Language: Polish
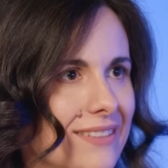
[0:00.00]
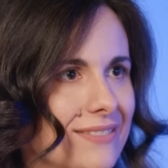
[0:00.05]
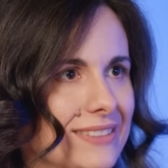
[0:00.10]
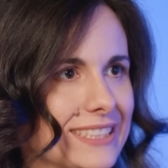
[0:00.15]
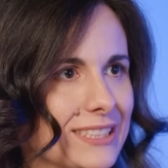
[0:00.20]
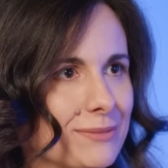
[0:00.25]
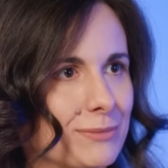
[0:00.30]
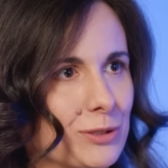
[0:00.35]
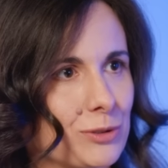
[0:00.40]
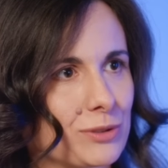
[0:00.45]

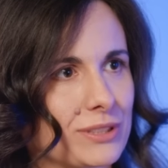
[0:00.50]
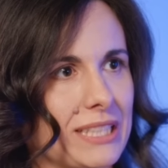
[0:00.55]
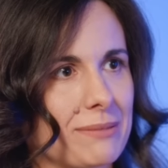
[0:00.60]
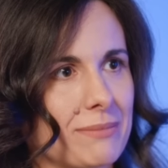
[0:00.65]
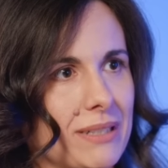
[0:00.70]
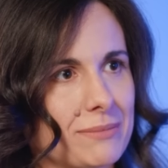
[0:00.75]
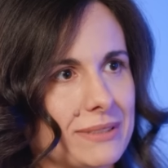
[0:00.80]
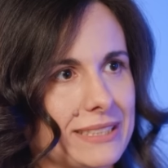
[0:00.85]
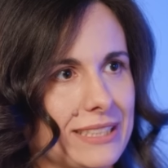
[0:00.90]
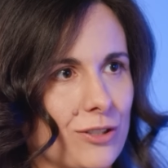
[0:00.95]
Więc jakby tutaj
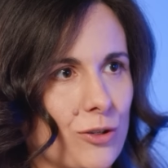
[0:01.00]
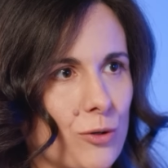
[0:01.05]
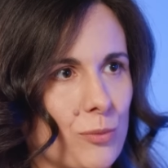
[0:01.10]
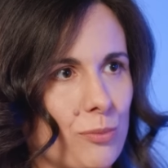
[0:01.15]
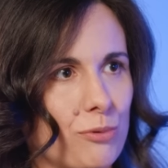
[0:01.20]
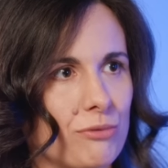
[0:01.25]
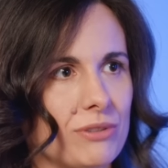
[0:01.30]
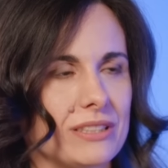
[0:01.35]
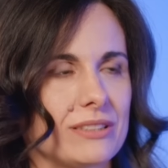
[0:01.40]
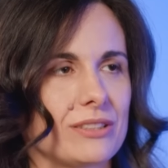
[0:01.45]
mamy taką
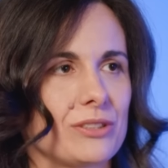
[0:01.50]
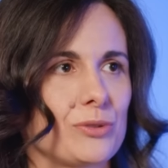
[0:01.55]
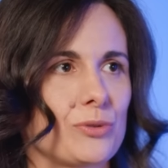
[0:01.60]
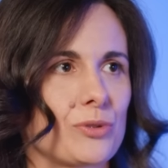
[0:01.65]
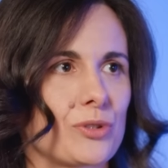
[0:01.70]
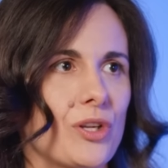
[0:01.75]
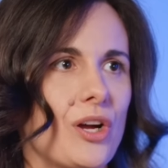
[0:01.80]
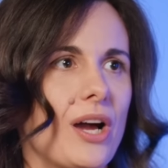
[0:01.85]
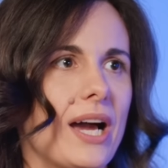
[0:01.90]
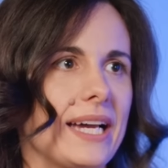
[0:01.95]
płynność
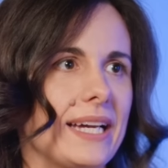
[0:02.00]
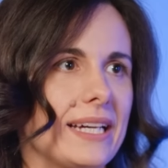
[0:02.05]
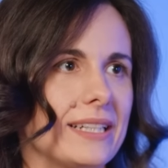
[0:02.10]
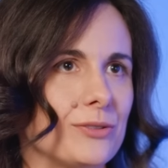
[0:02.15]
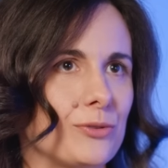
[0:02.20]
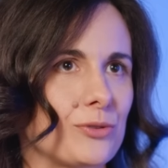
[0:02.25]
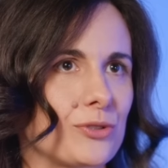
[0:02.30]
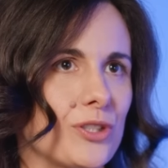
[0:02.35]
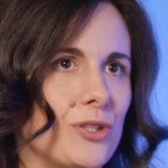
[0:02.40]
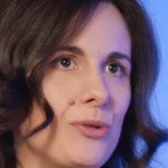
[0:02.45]
dużo, a,
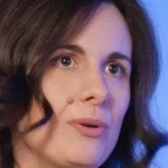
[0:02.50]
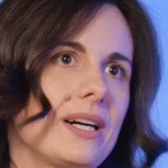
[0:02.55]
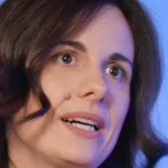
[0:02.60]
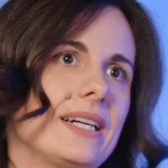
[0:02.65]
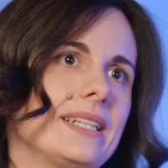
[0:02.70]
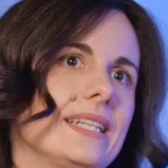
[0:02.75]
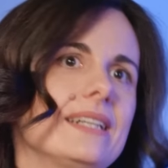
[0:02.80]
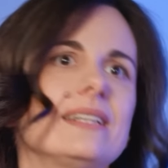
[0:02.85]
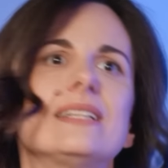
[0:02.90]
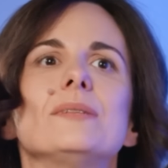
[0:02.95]
dużą,
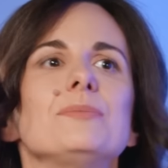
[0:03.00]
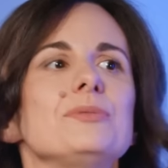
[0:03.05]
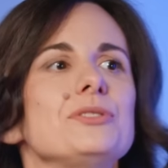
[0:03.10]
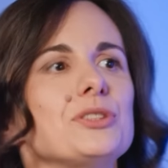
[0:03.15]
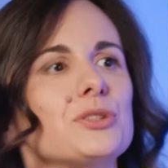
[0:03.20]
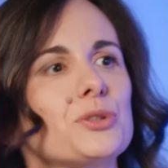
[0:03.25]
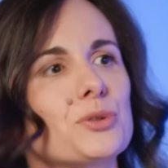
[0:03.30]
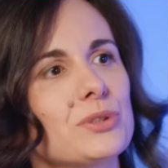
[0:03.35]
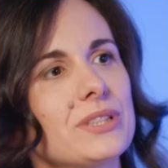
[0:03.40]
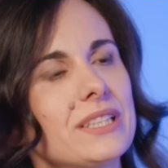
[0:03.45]
a ja lepiej
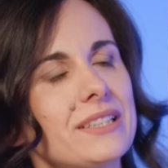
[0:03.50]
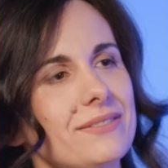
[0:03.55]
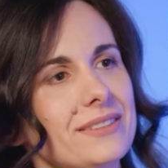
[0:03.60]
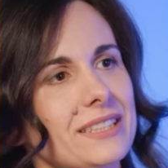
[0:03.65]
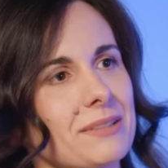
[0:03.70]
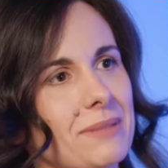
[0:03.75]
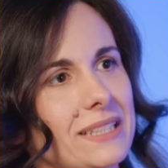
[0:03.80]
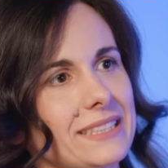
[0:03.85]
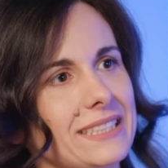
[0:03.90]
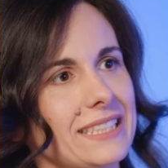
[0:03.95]
się czuję w
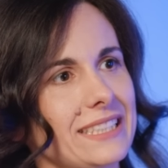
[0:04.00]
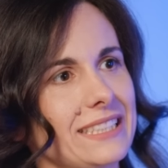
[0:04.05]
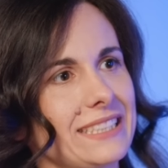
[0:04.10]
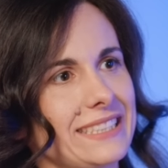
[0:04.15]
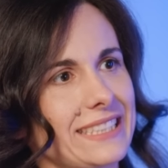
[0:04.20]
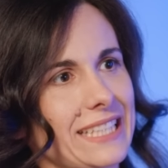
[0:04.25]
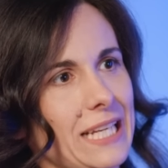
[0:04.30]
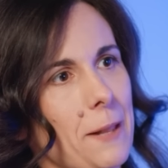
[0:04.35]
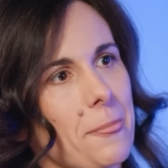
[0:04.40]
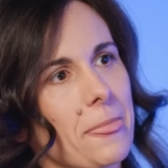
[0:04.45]
tematach,
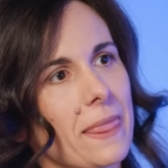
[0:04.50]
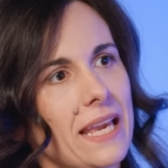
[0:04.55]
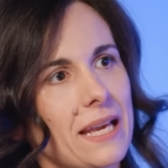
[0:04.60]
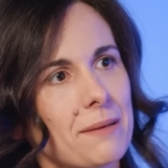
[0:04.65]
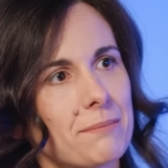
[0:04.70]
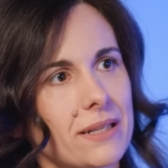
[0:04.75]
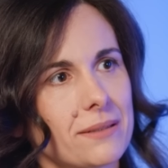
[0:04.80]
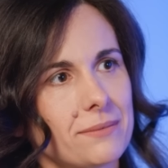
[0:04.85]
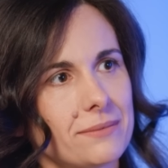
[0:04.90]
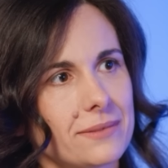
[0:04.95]
gdzie
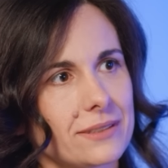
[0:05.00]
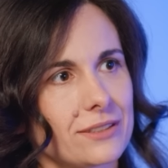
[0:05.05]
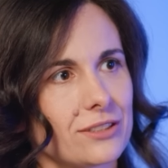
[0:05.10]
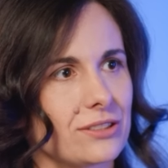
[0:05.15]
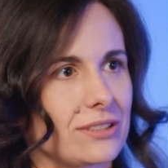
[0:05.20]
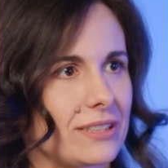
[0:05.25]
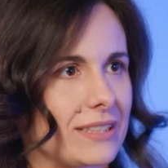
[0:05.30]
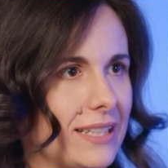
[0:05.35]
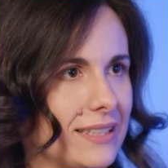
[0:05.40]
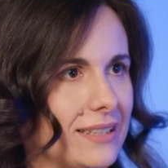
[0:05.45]
mam
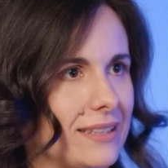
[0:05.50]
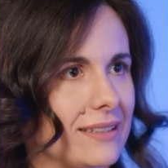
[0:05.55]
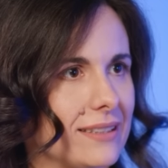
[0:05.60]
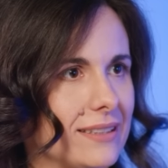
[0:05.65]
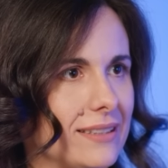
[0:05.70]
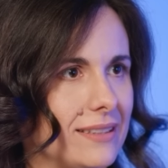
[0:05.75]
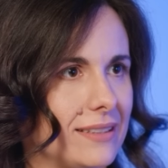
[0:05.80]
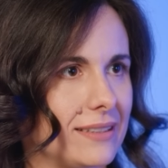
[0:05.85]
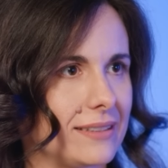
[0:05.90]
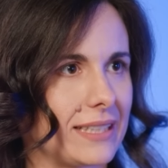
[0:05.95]

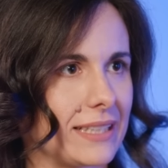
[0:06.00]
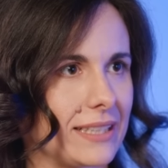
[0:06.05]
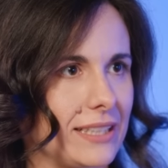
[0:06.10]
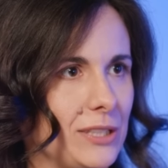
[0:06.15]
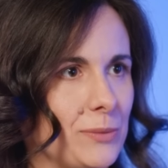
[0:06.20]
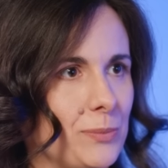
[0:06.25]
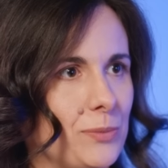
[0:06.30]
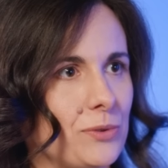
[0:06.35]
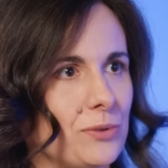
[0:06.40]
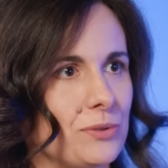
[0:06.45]
konkretny tak
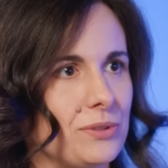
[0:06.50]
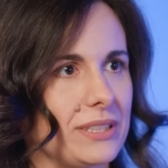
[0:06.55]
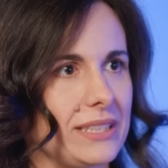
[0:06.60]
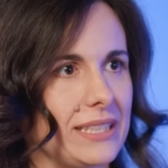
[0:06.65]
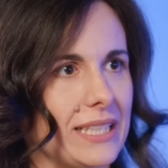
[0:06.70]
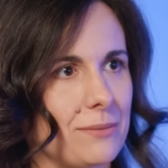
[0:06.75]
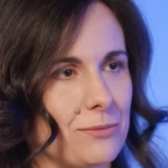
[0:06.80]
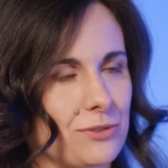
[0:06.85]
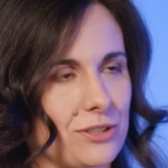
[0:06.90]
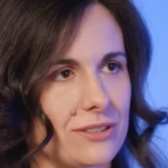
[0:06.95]
input i
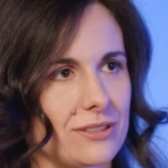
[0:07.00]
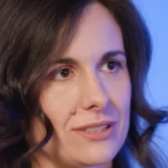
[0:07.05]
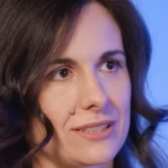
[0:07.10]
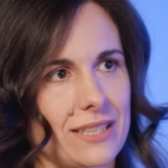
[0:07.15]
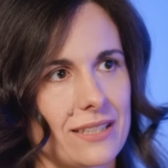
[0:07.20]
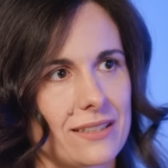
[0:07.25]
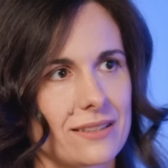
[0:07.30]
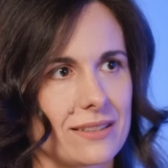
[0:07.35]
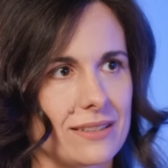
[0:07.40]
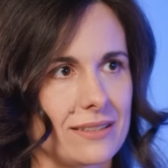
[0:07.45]
ja muszę
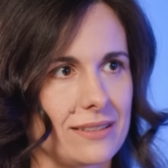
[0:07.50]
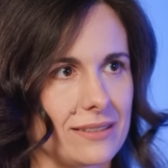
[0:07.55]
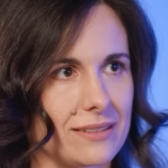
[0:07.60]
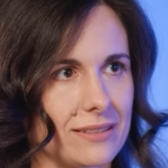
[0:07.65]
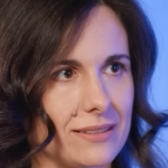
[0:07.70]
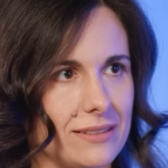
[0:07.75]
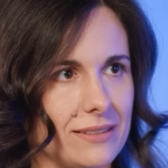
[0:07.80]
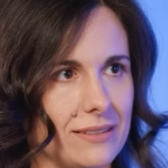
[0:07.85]
dostarczyć e,